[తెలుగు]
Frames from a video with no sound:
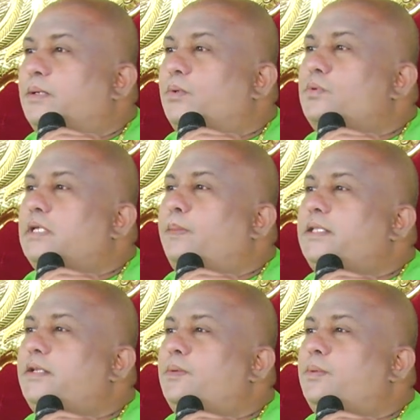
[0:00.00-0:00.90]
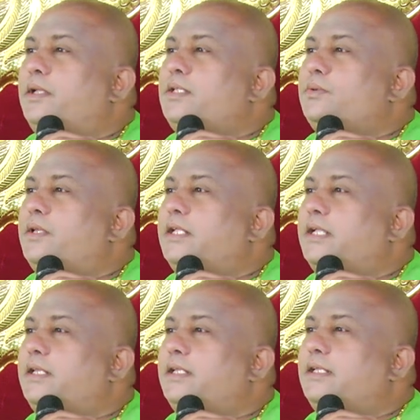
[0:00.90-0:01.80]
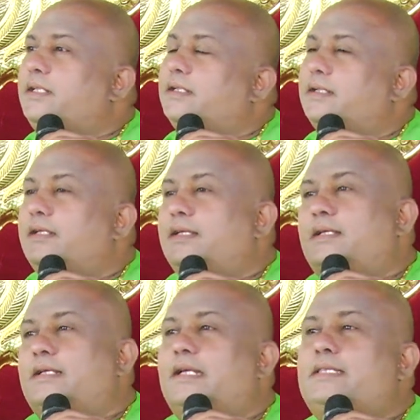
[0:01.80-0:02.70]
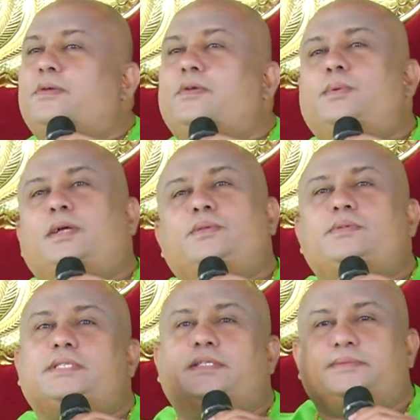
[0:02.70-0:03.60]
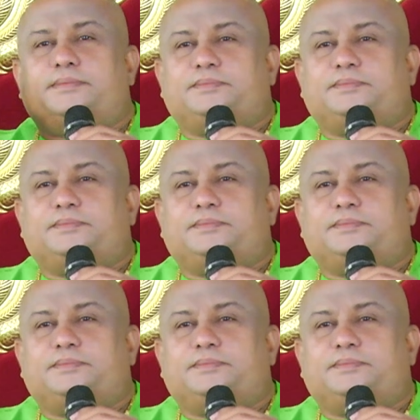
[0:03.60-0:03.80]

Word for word: నువ్వు సమాధిలోకి పోగా నేను చూడలేదు కానీ నిద్రలోకి పోగా చూశాను